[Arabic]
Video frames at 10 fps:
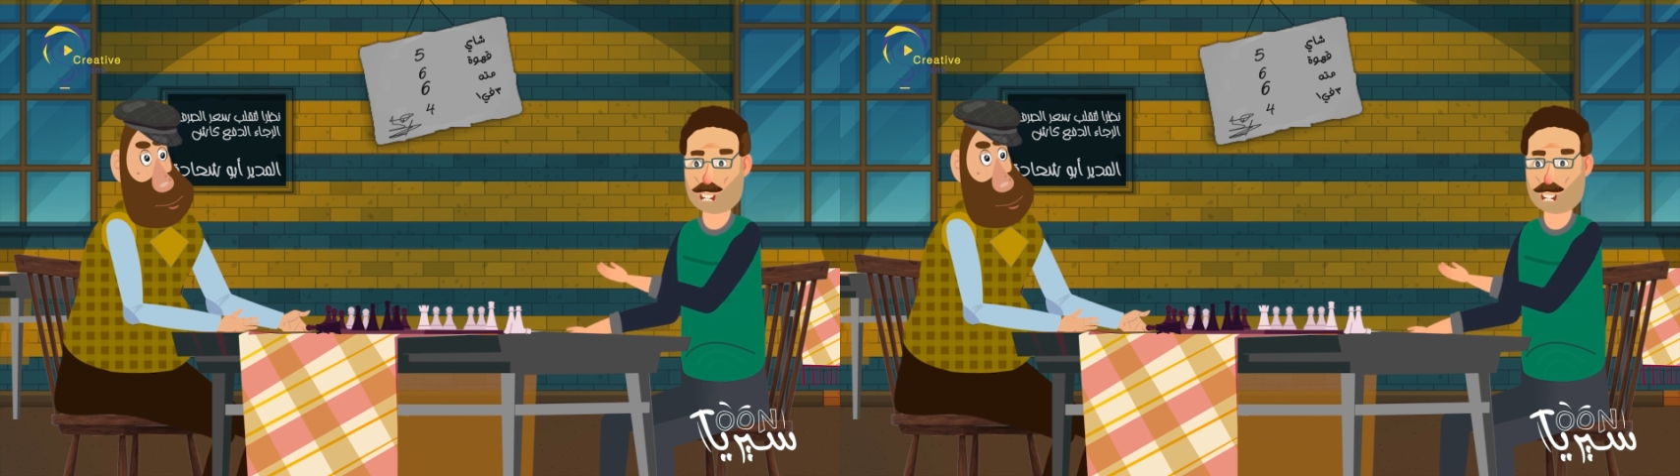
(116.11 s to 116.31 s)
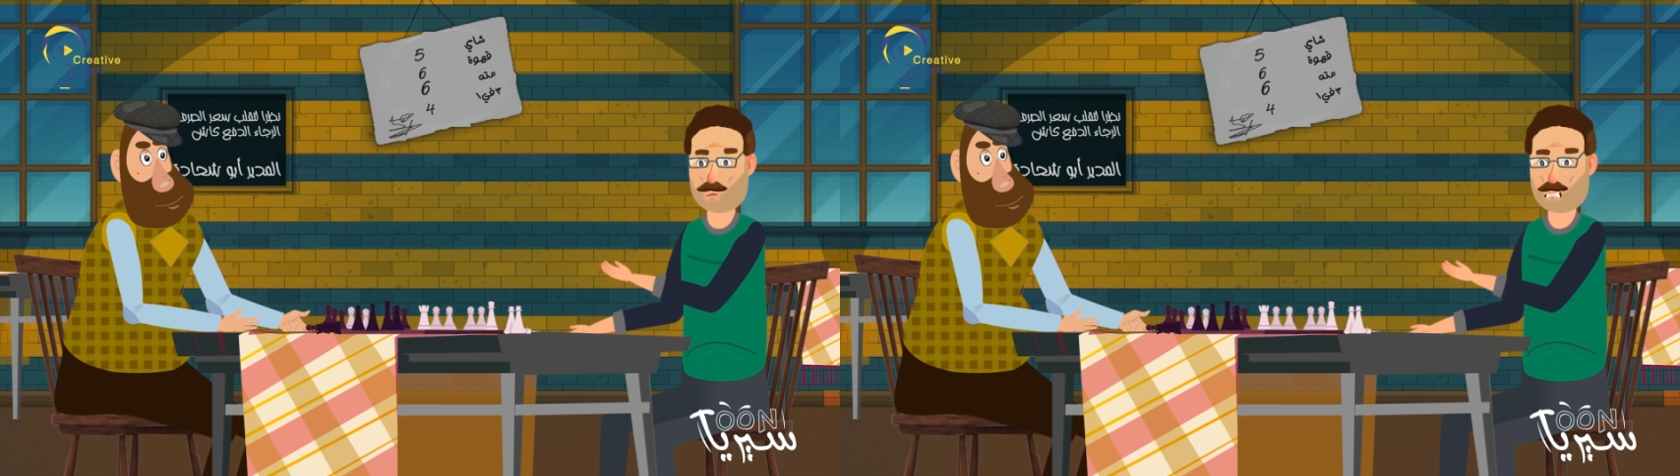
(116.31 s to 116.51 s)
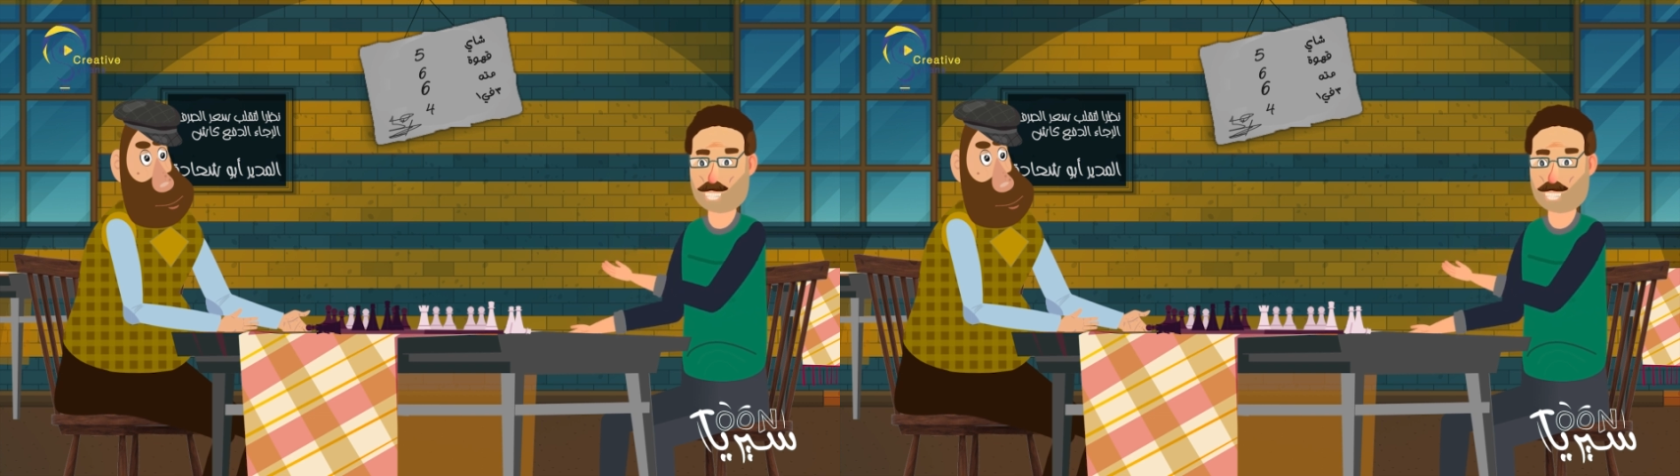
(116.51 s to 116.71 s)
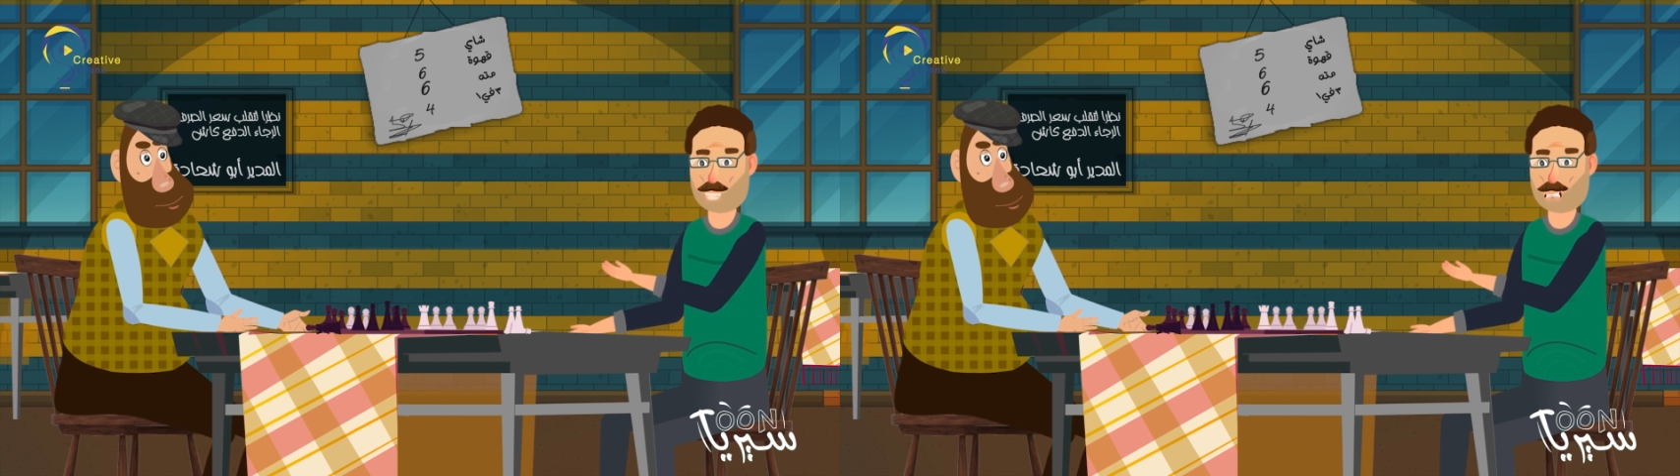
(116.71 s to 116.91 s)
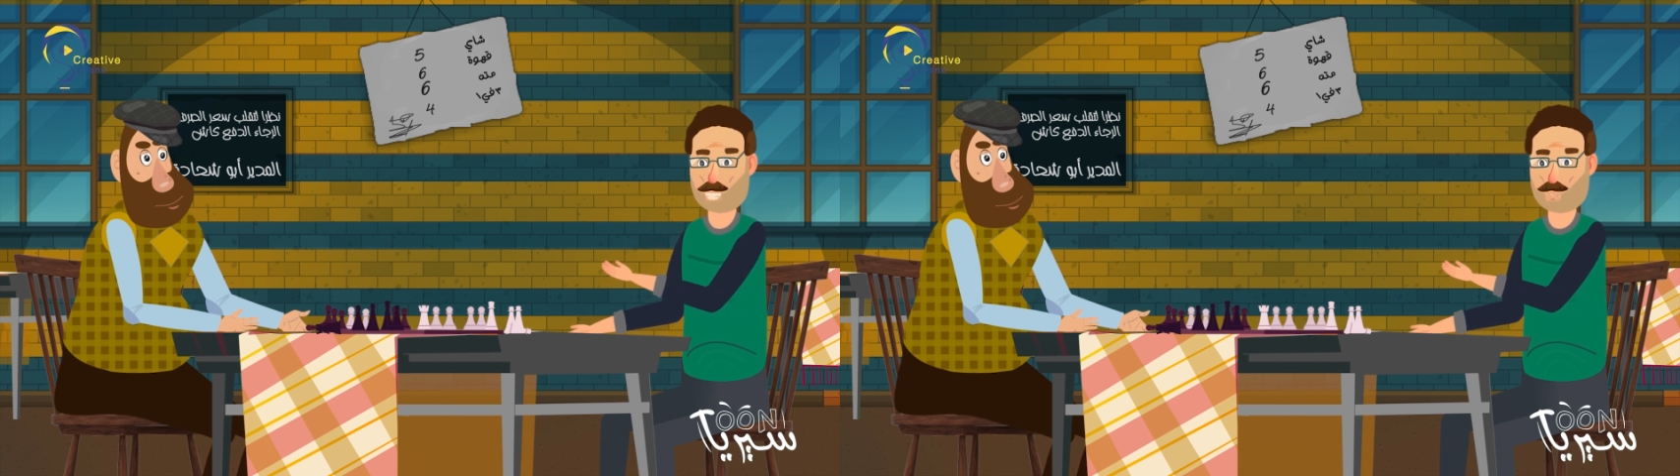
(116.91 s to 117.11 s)
ويا دوب لحقت
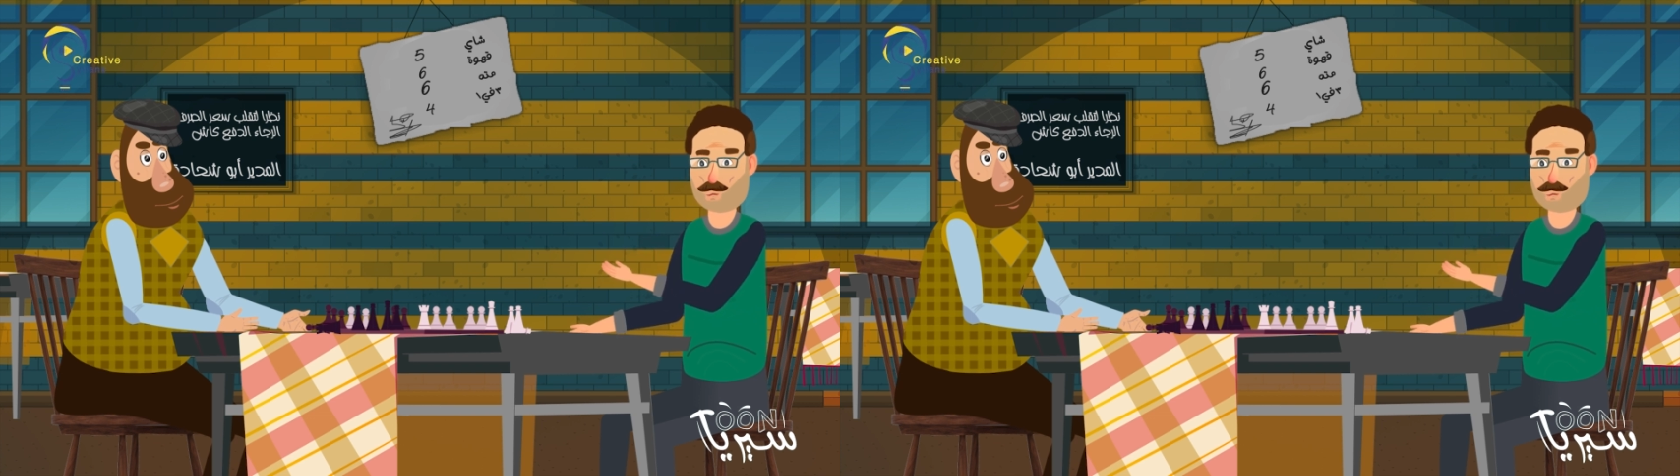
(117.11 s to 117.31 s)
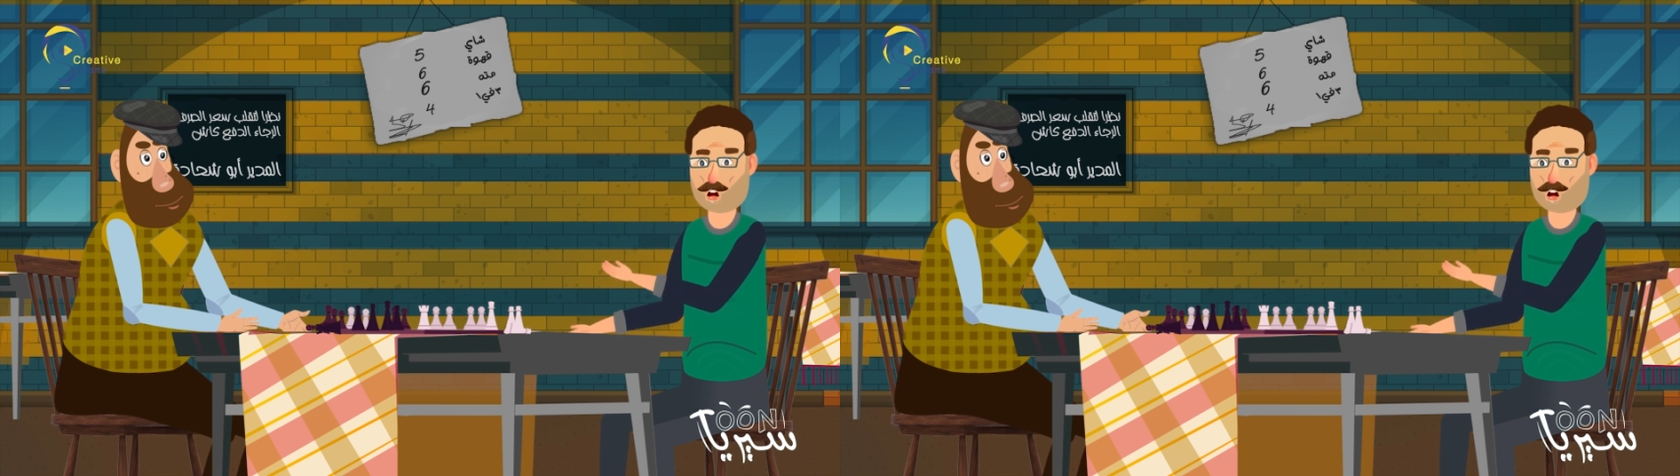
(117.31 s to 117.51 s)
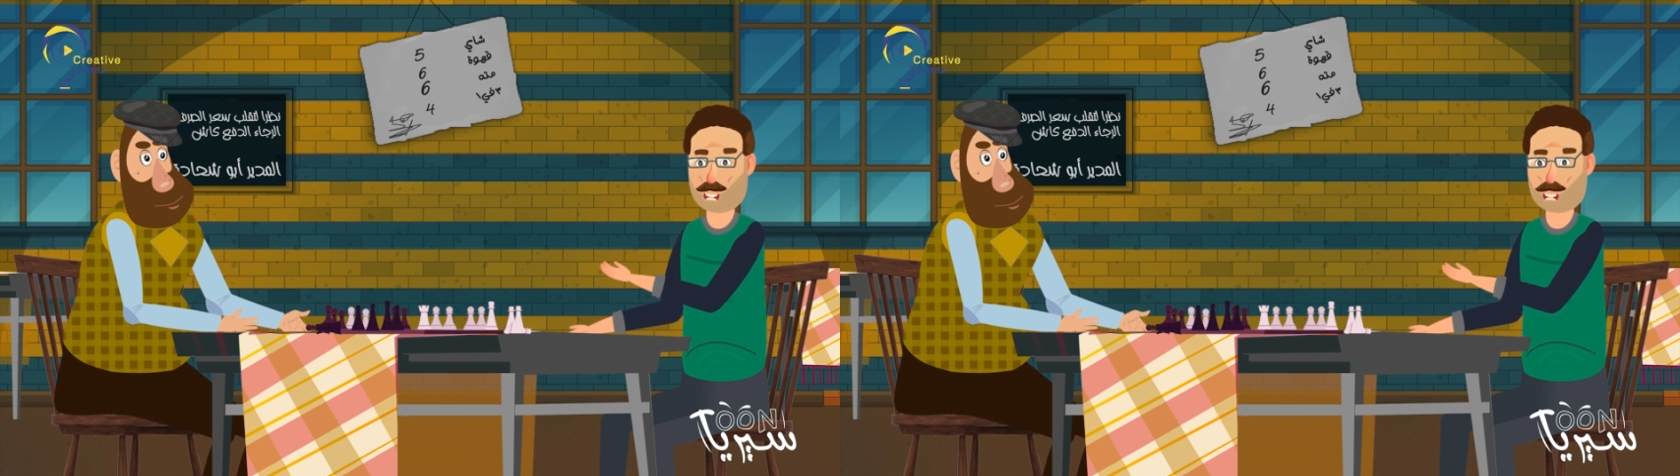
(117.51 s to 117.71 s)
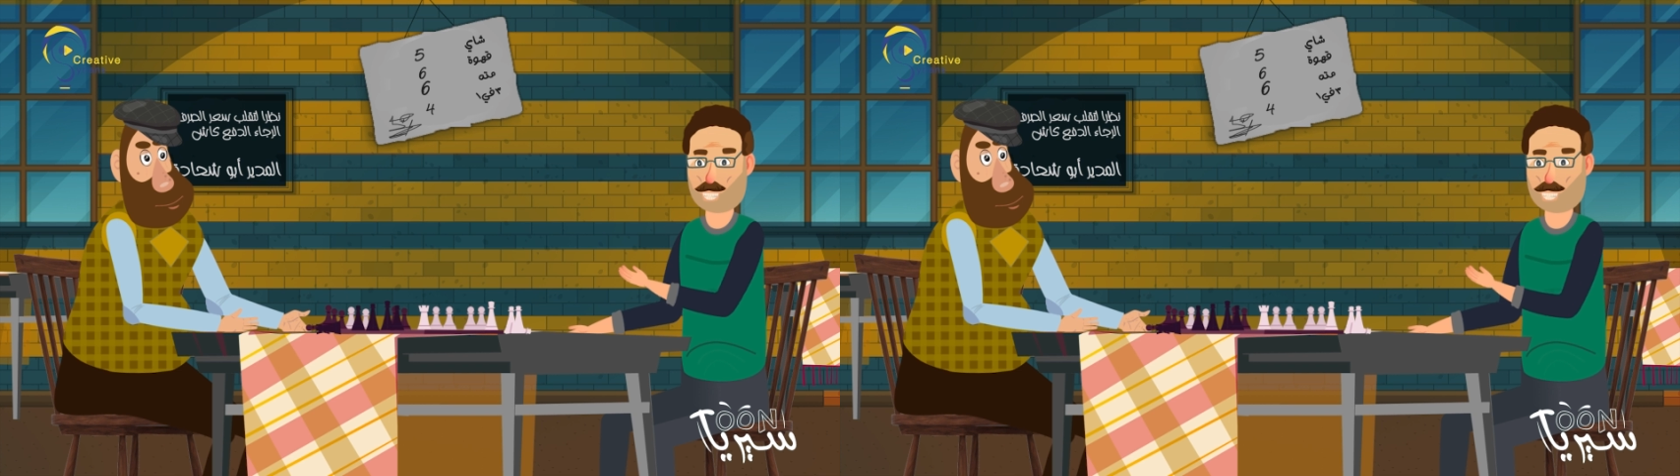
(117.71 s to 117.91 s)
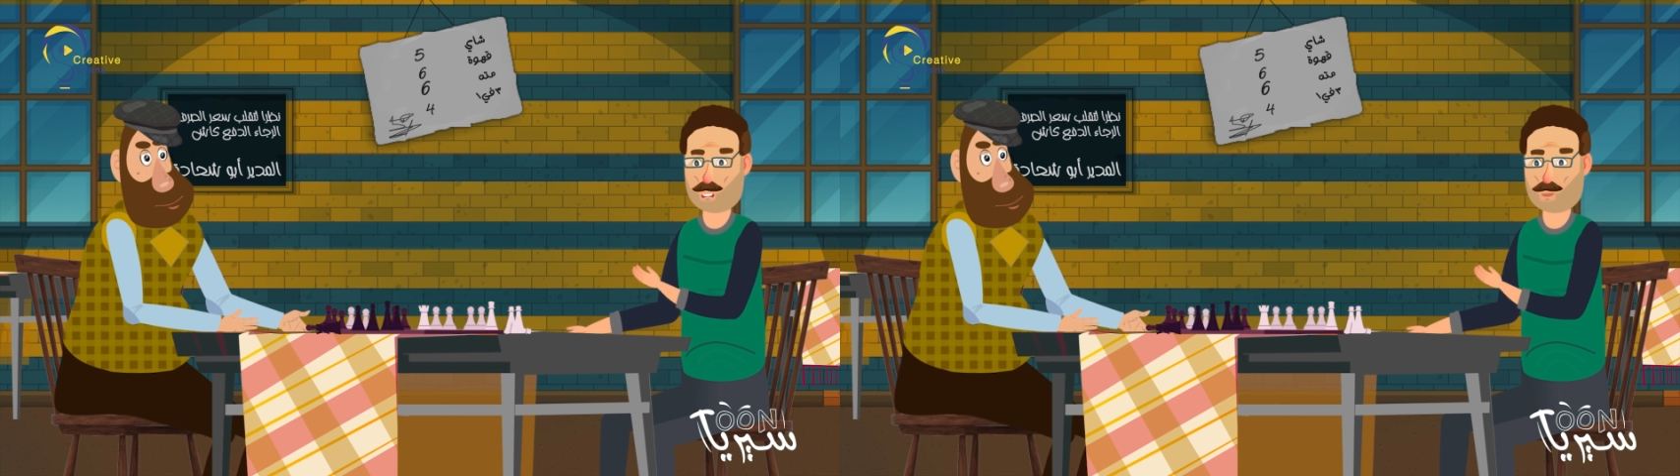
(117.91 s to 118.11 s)
لي صلاه الظهر
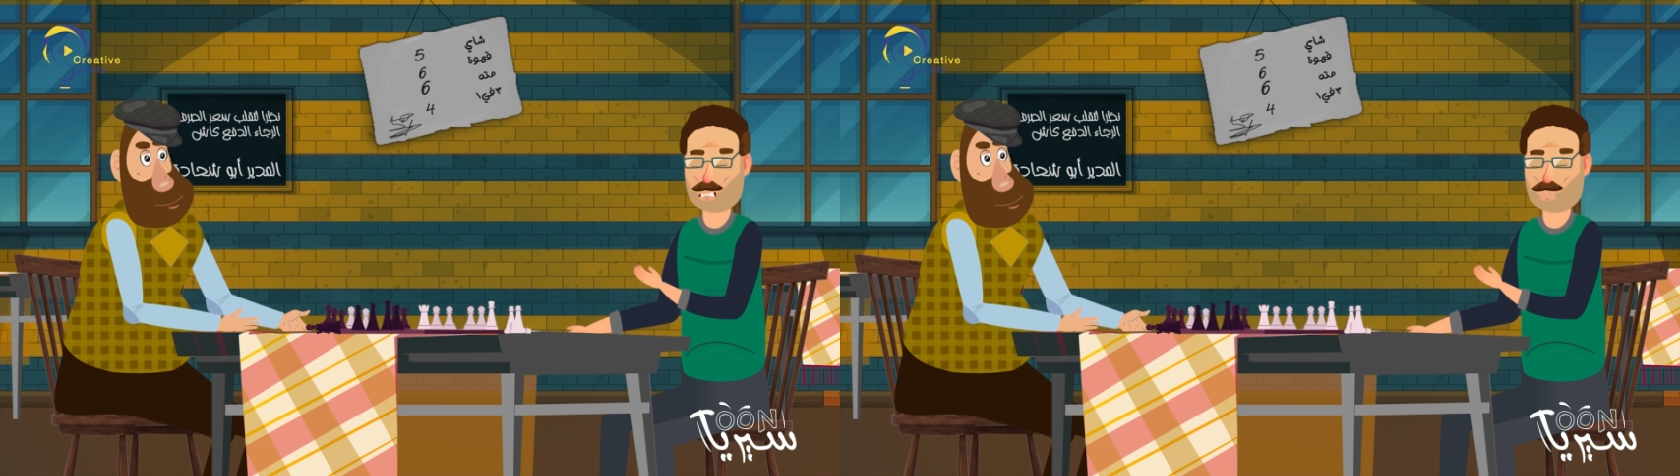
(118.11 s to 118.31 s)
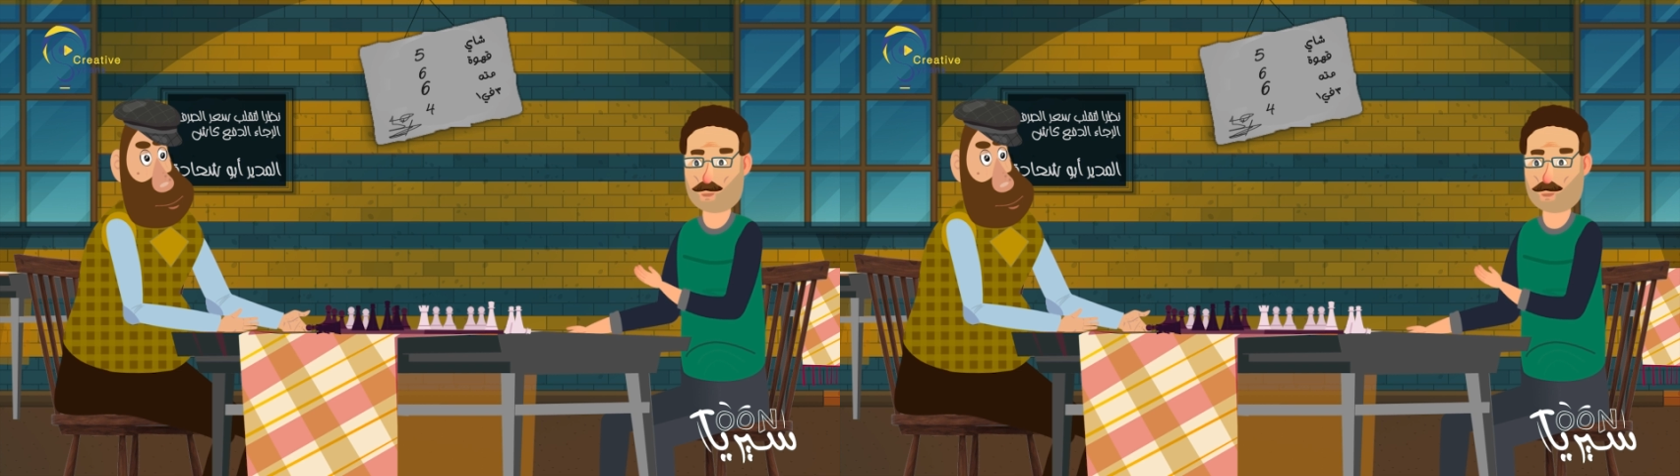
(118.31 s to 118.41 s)
بالجامع